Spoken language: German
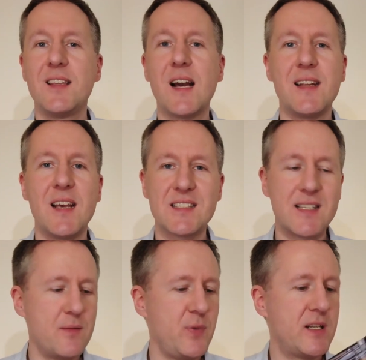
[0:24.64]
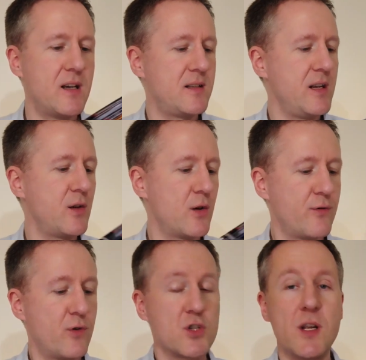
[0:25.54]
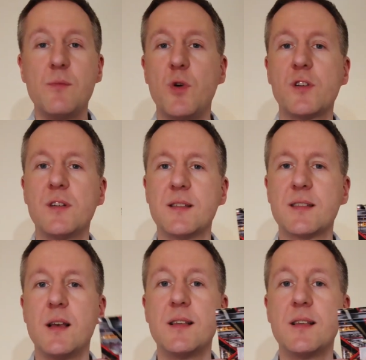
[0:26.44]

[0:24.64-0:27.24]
Ja, der erste Anbieter, den ich euch vorstellen möchte, ist